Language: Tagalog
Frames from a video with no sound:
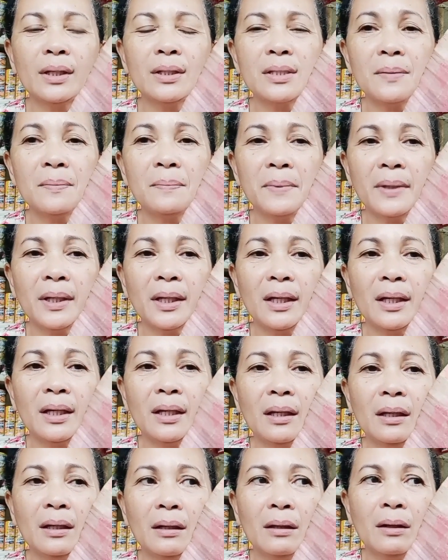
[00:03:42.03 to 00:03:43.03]
Siyempre,
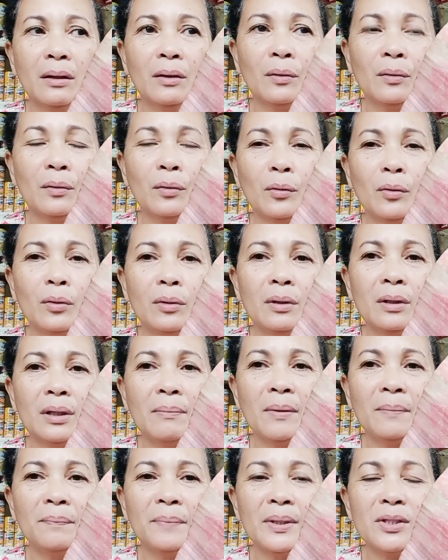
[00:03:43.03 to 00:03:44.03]
kung 5
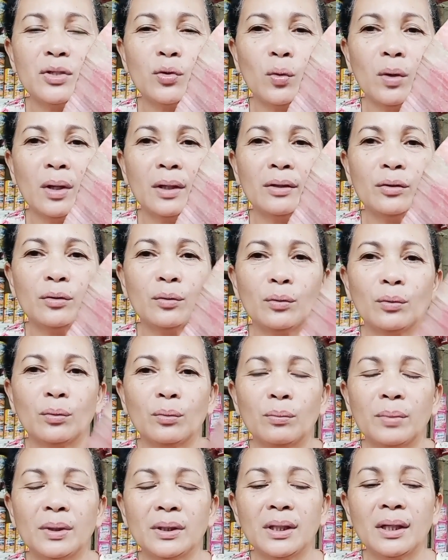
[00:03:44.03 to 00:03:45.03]
piso lang
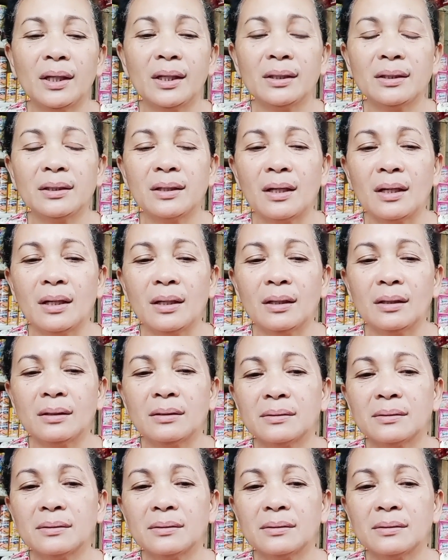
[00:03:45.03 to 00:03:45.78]
yung binili niya,